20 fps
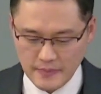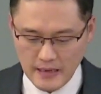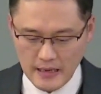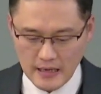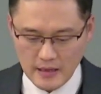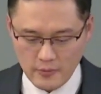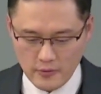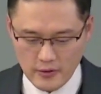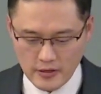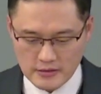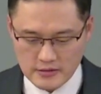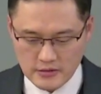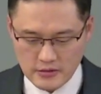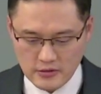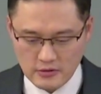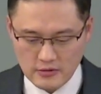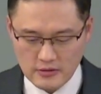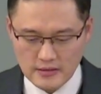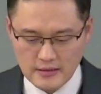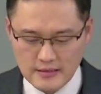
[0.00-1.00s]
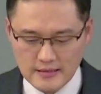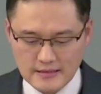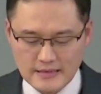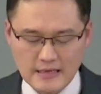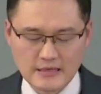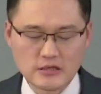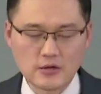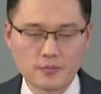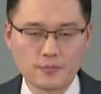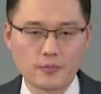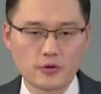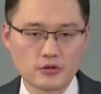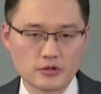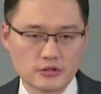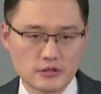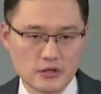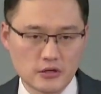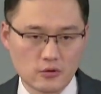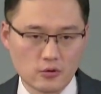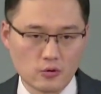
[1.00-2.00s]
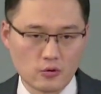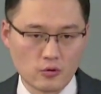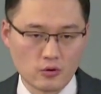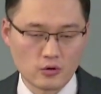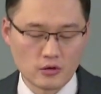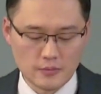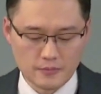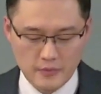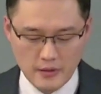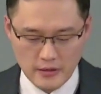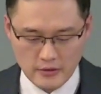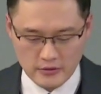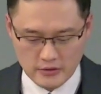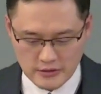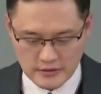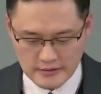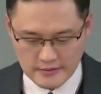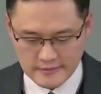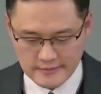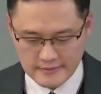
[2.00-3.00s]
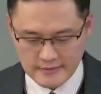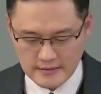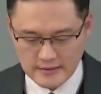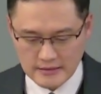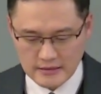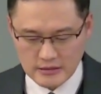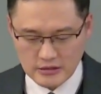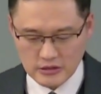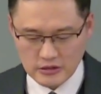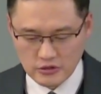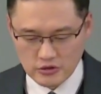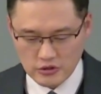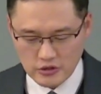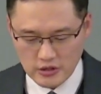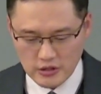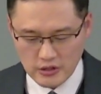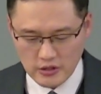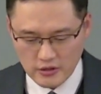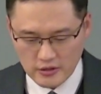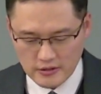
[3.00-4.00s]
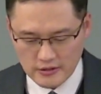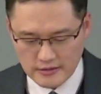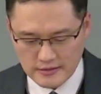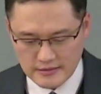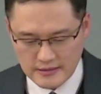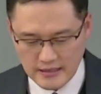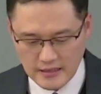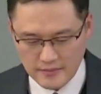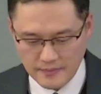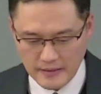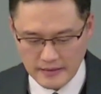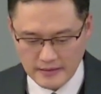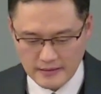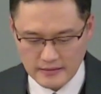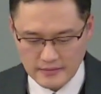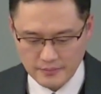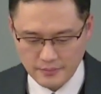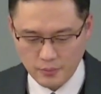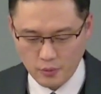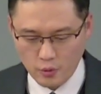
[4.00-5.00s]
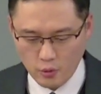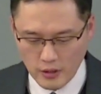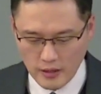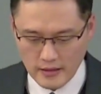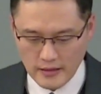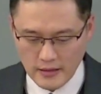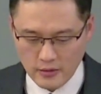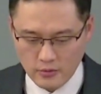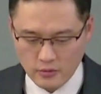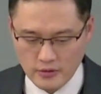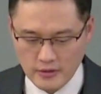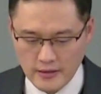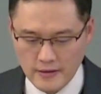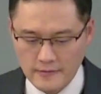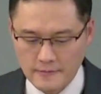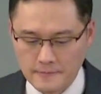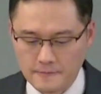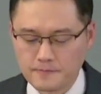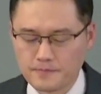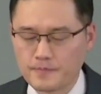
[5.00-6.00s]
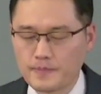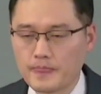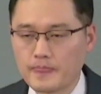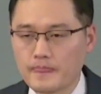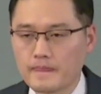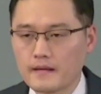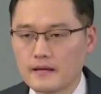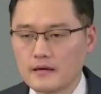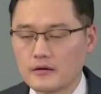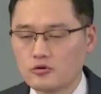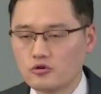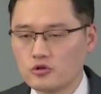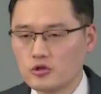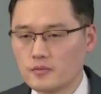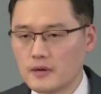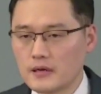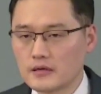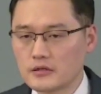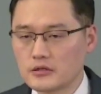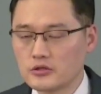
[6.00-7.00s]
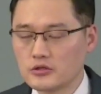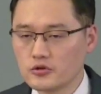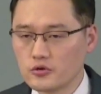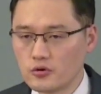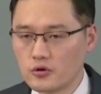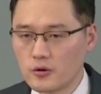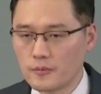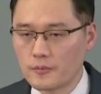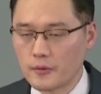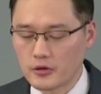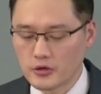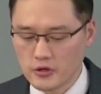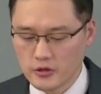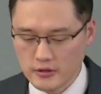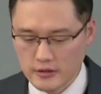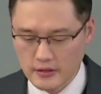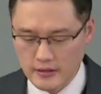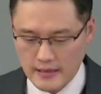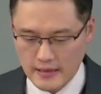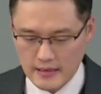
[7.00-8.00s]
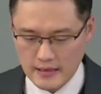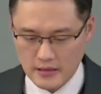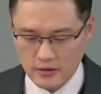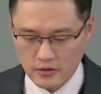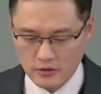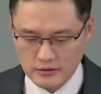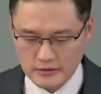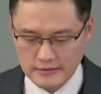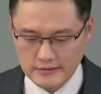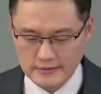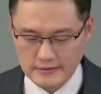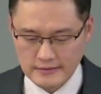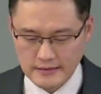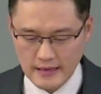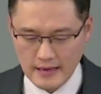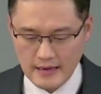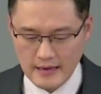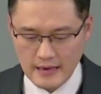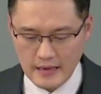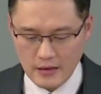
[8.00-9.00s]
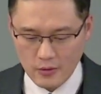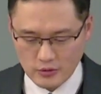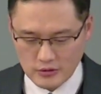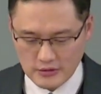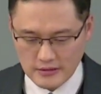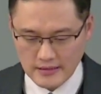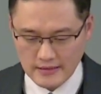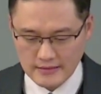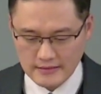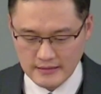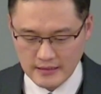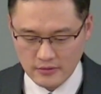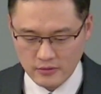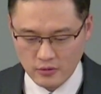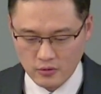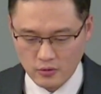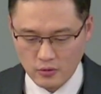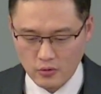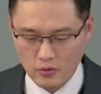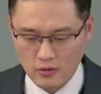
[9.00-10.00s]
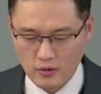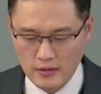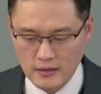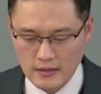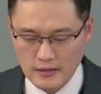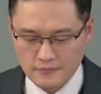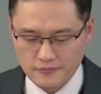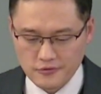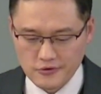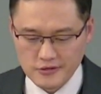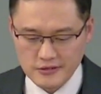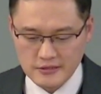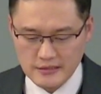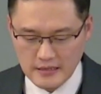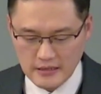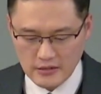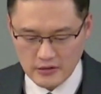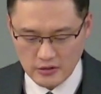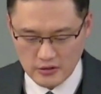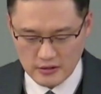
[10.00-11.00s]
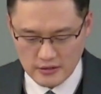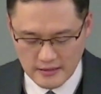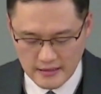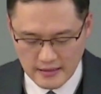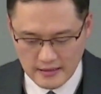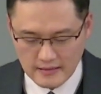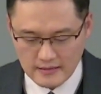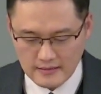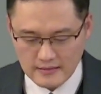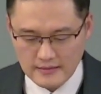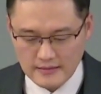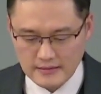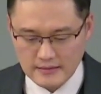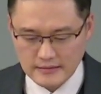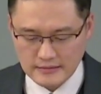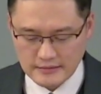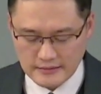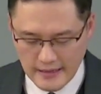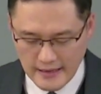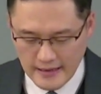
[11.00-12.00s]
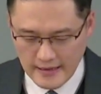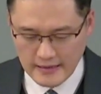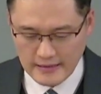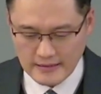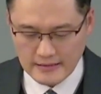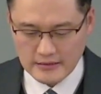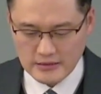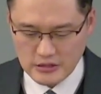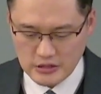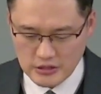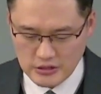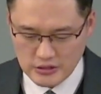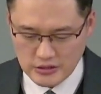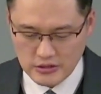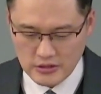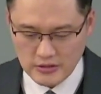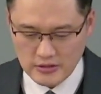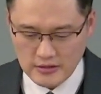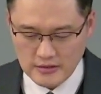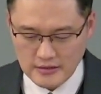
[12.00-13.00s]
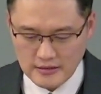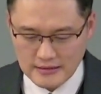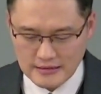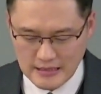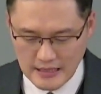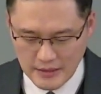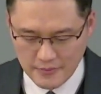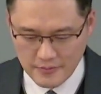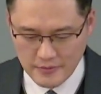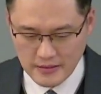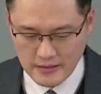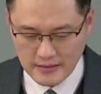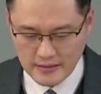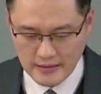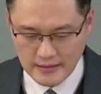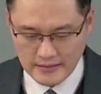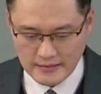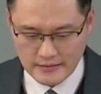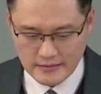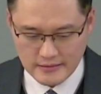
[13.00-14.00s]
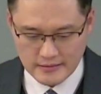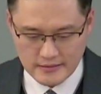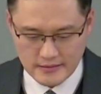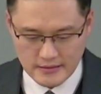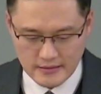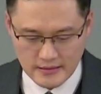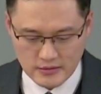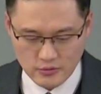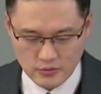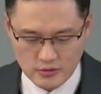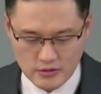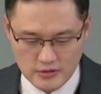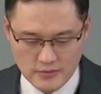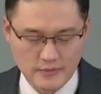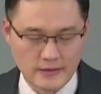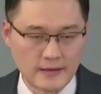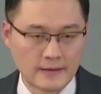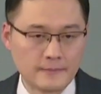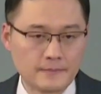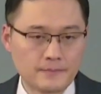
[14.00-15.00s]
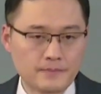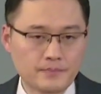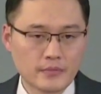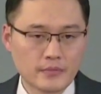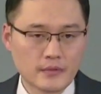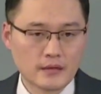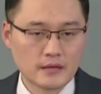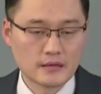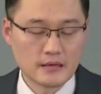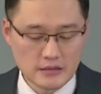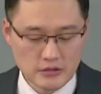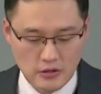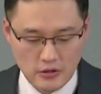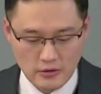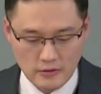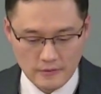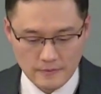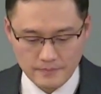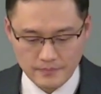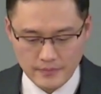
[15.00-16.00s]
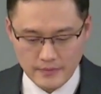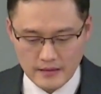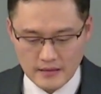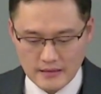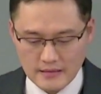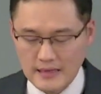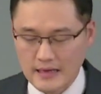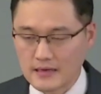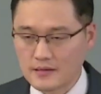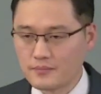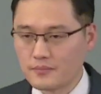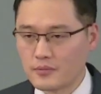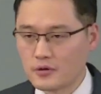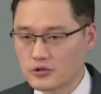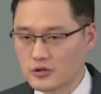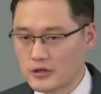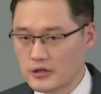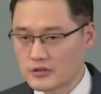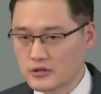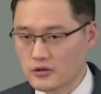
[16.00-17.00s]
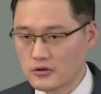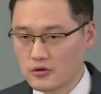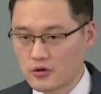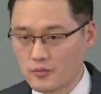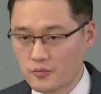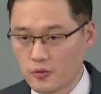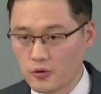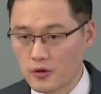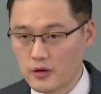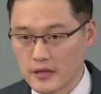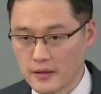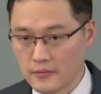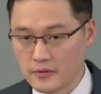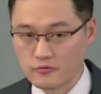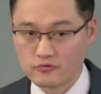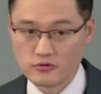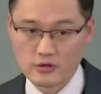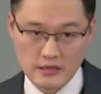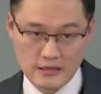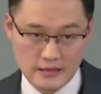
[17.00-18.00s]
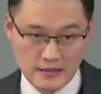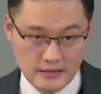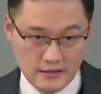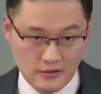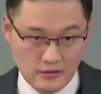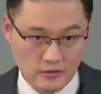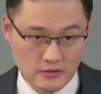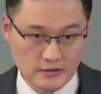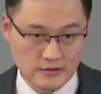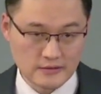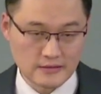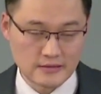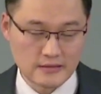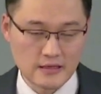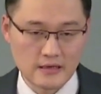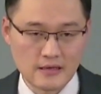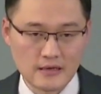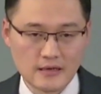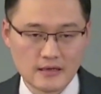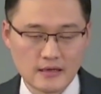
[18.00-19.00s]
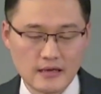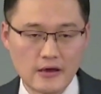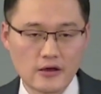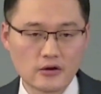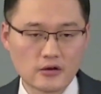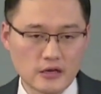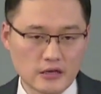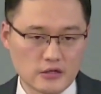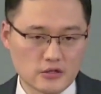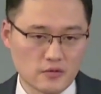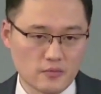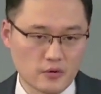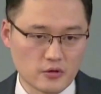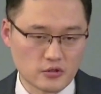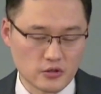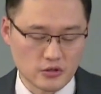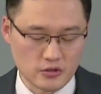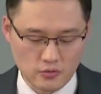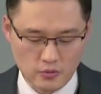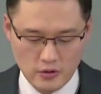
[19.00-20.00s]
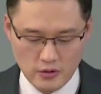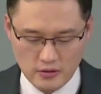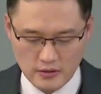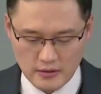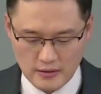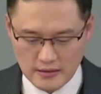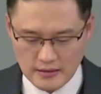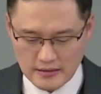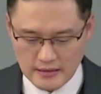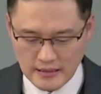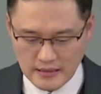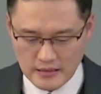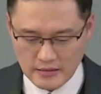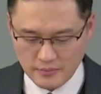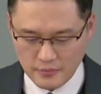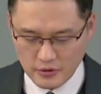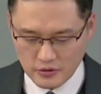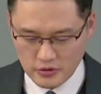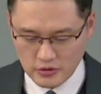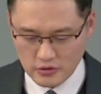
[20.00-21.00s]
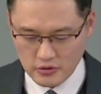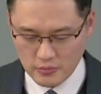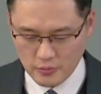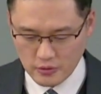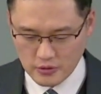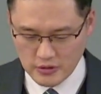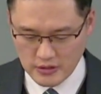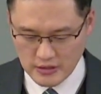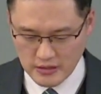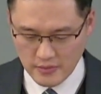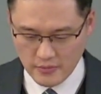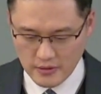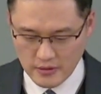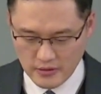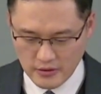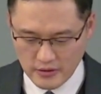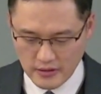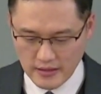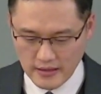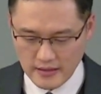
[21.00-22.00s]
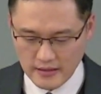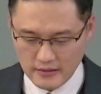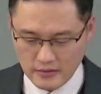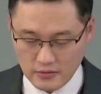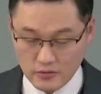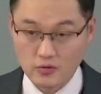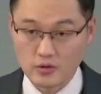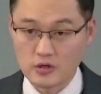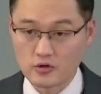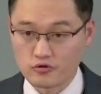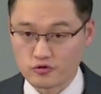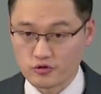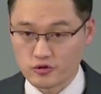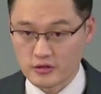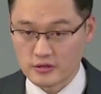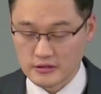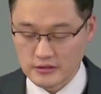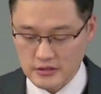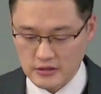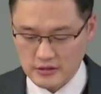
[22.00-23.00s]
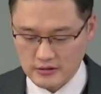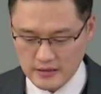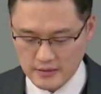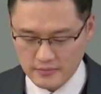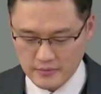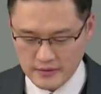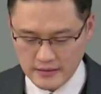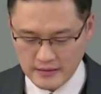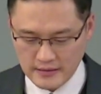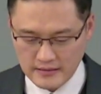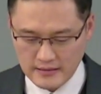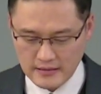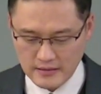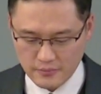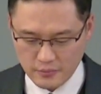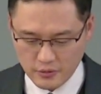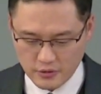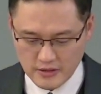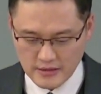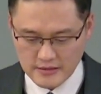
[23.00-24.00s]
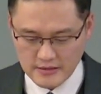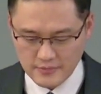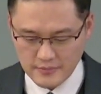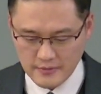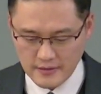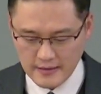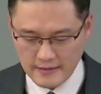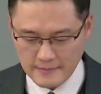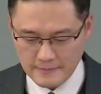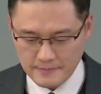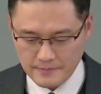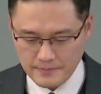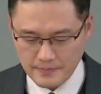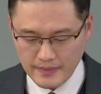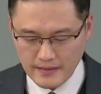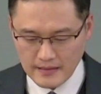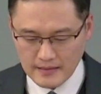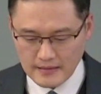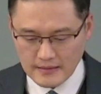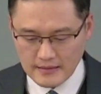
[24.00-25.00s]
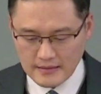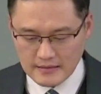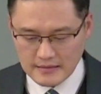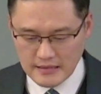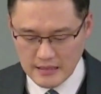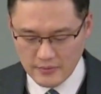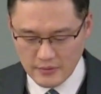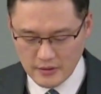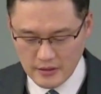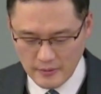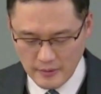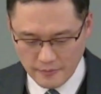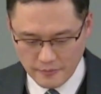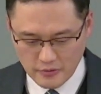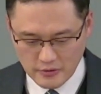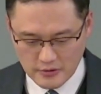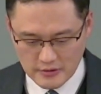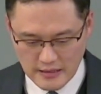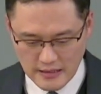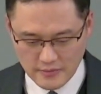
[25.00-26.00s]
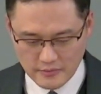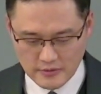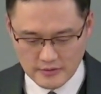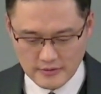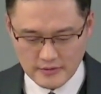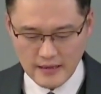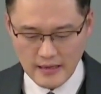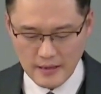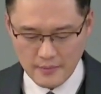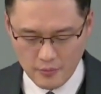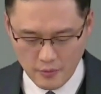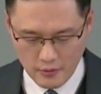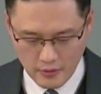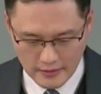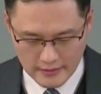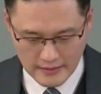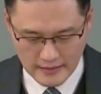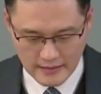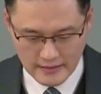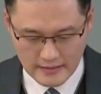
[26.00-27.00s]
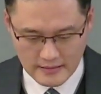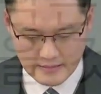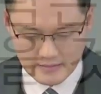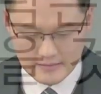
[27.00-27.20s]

팔복에서 다섯 번째로 언급되어지는 극률이 여기는 자가 받는 복의 내용인데요. 우리말 극률로 번역된 헬라어는 엘레오스라는 단어로 불쌍히 여긴다, 은혜, 친절, 자비라는 뜻을 가지고 있습니다. 그래서 다른 버전의 성경을 보게 되면 우리가 읽는 거는 이제 개역 개정 버전이고요. 다른 버전으로 보시게 되면 이렇게 또 이 구절을 의역을 합니다. 보시겠습니까? 자비를 베푸는 사람은 행복하다.